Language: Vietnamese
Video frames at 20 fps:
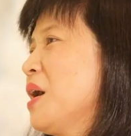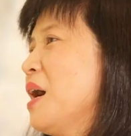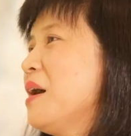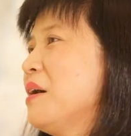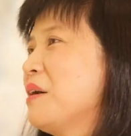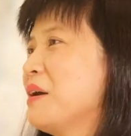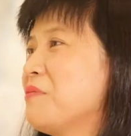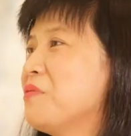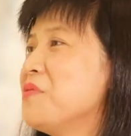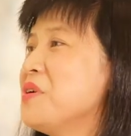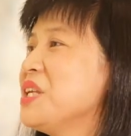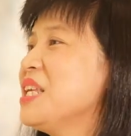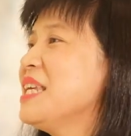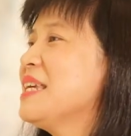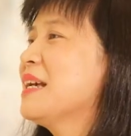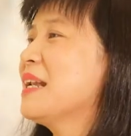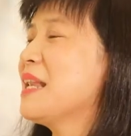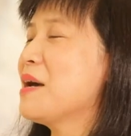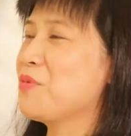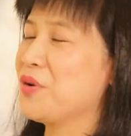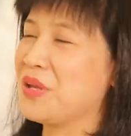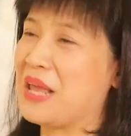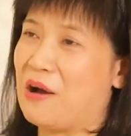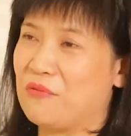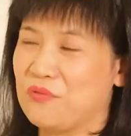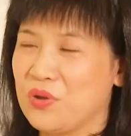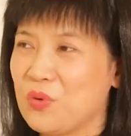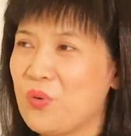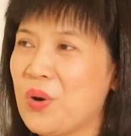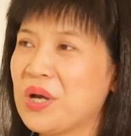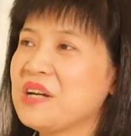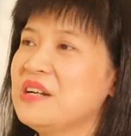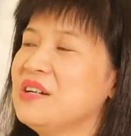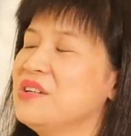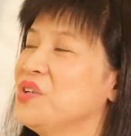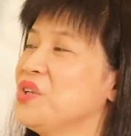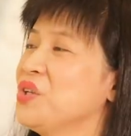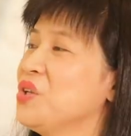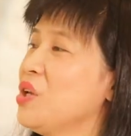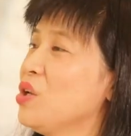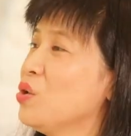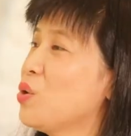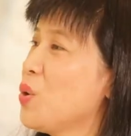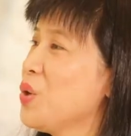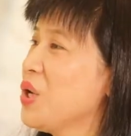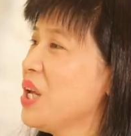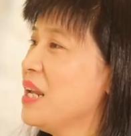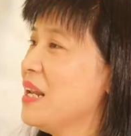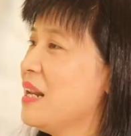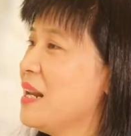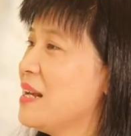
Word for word: ở cái phương diện là một giáo viên ngoại ngữ thì tôi nghĩ